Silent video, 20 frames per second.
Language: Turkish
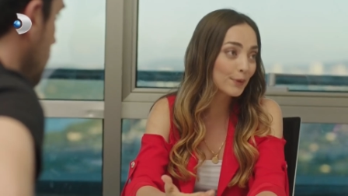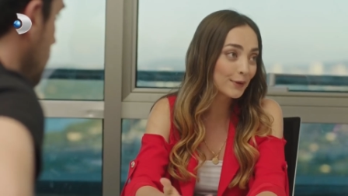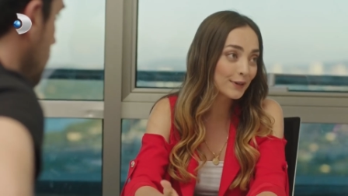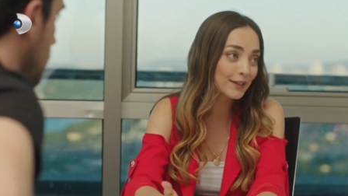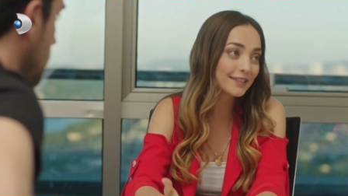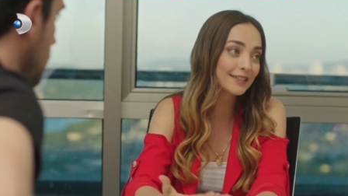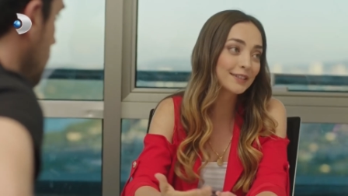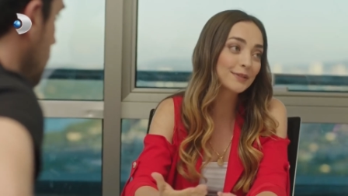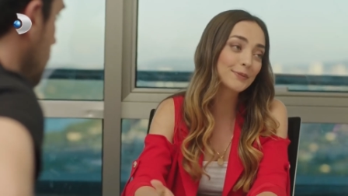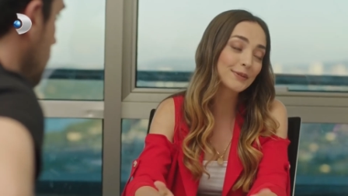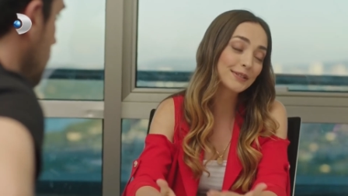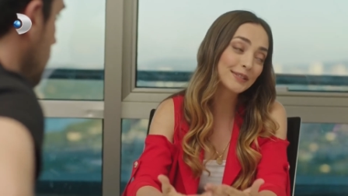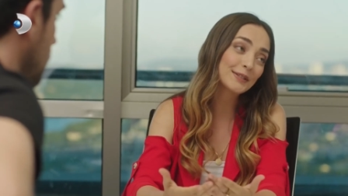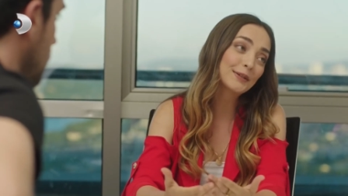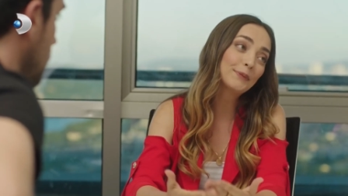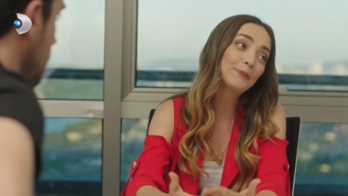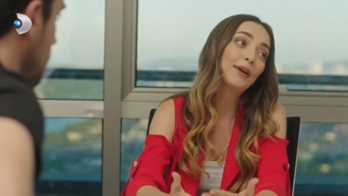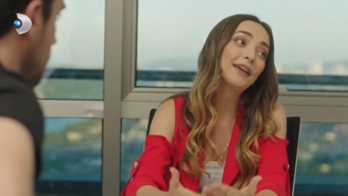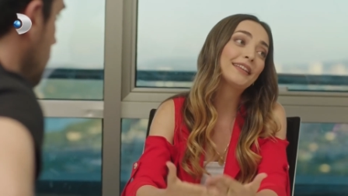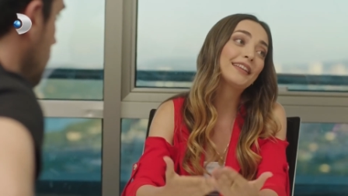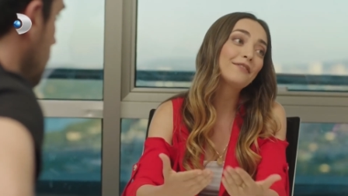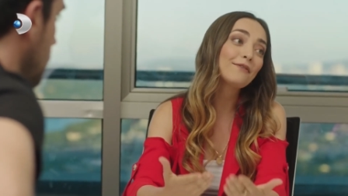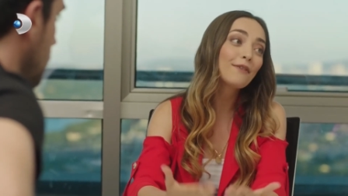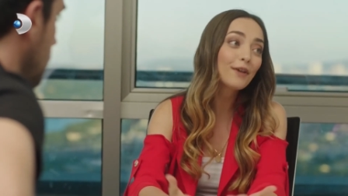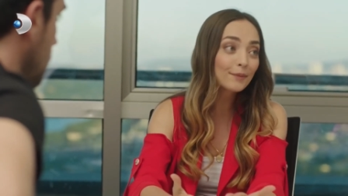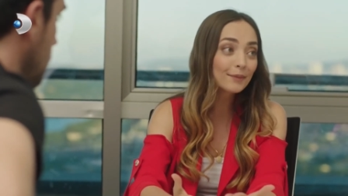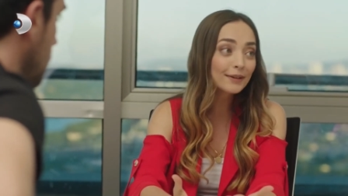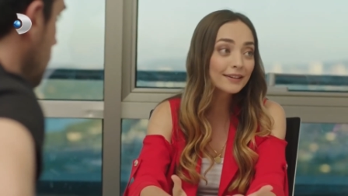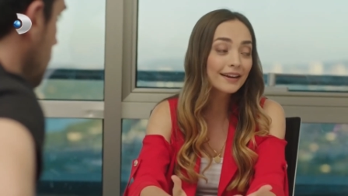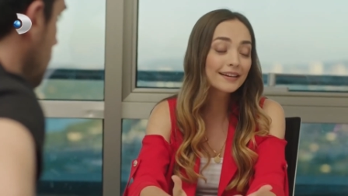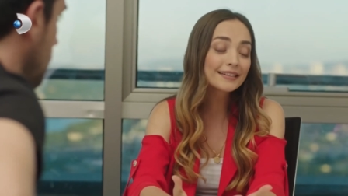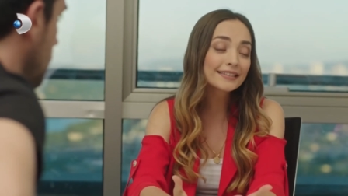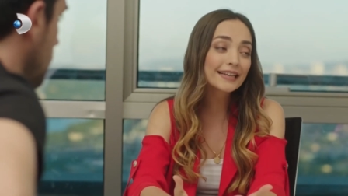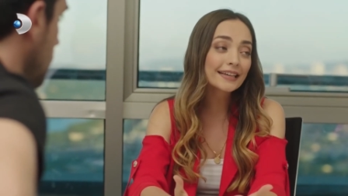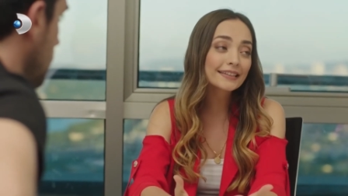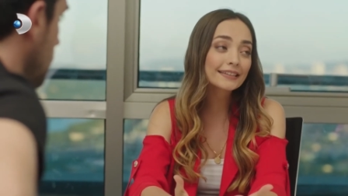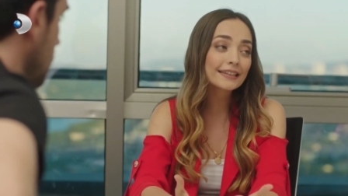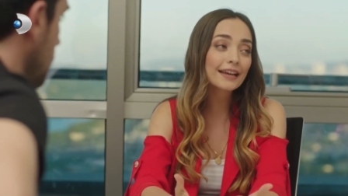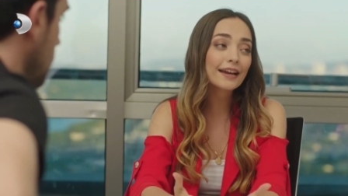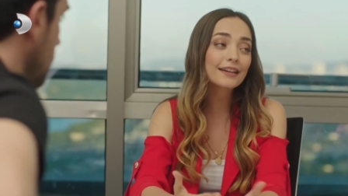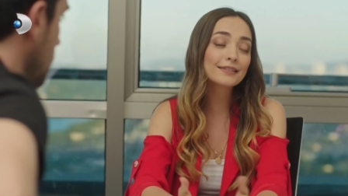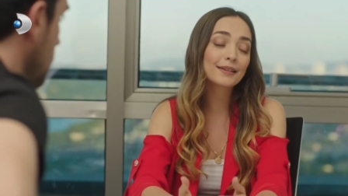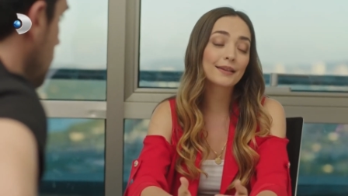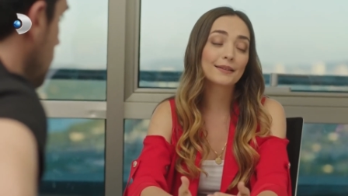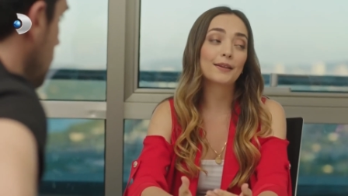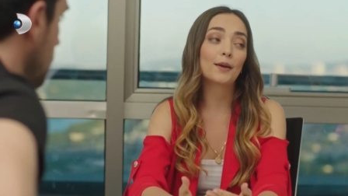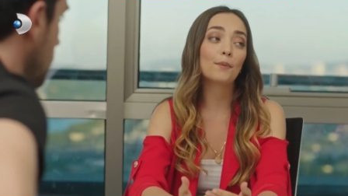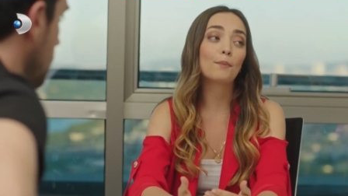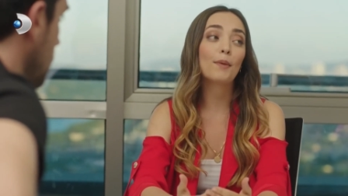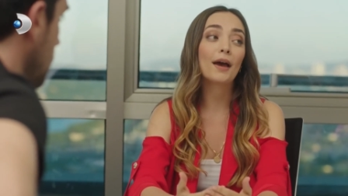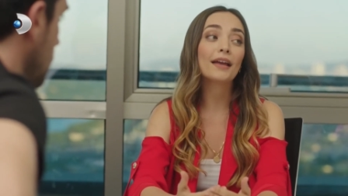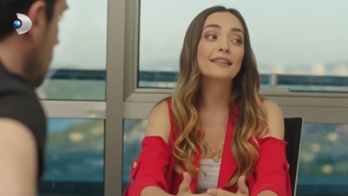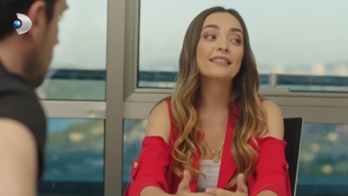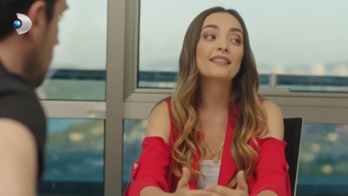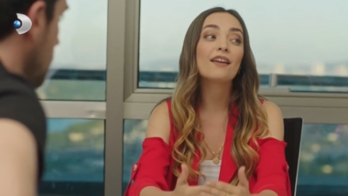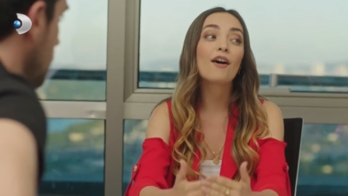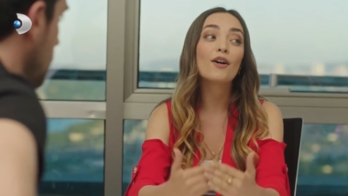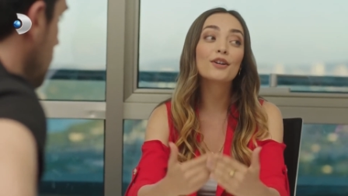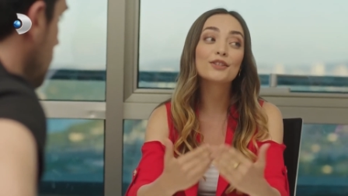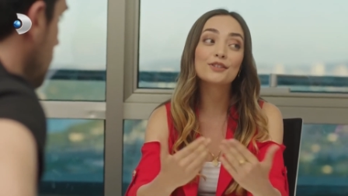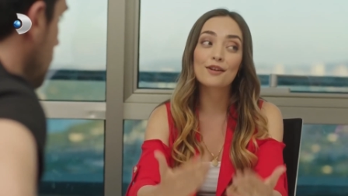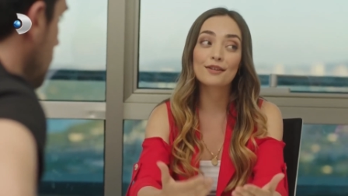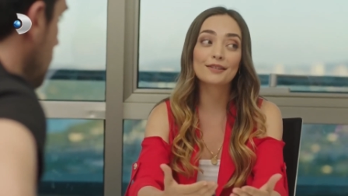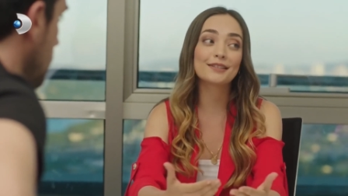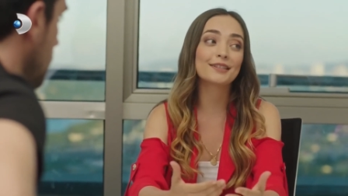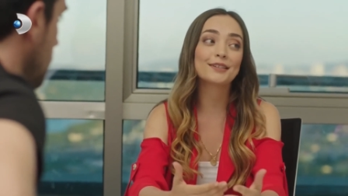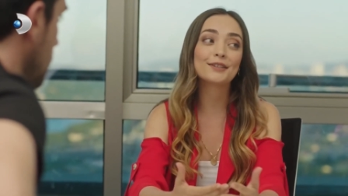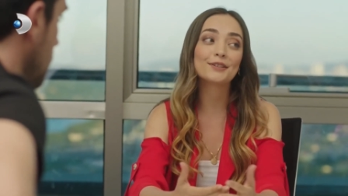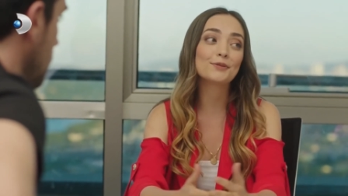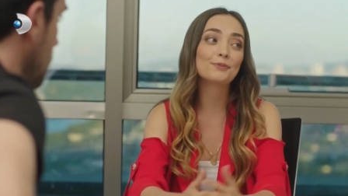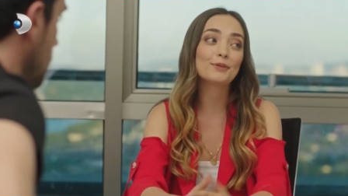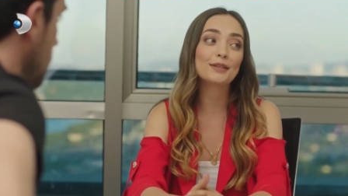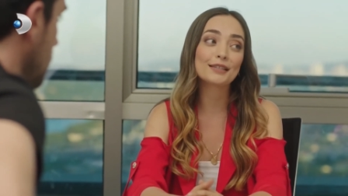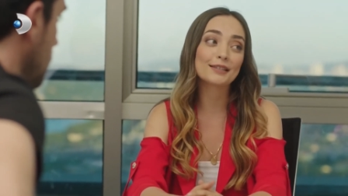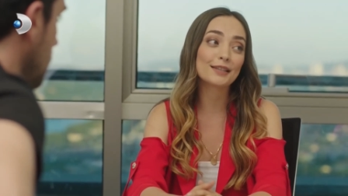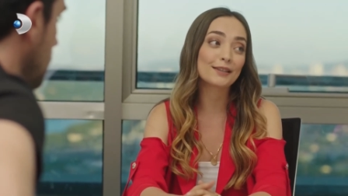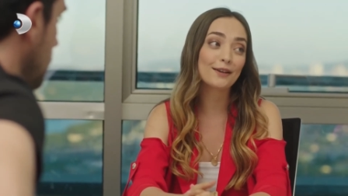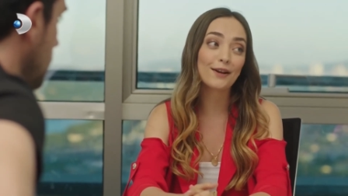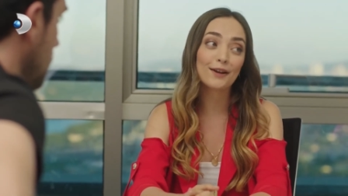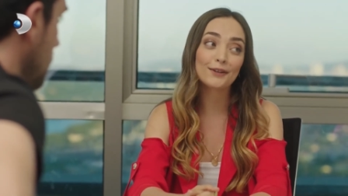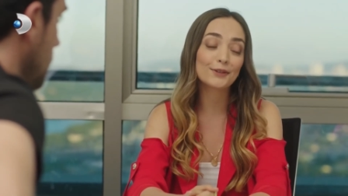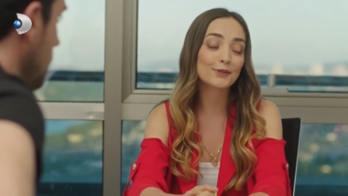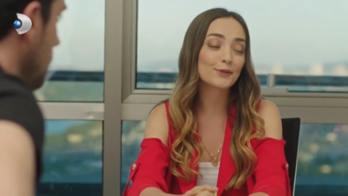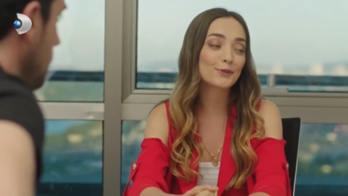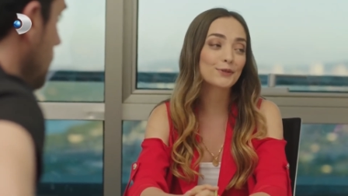böyle canımı sıkmaya devam edersen gerçekten ben daha can sıkıcı bir insan haline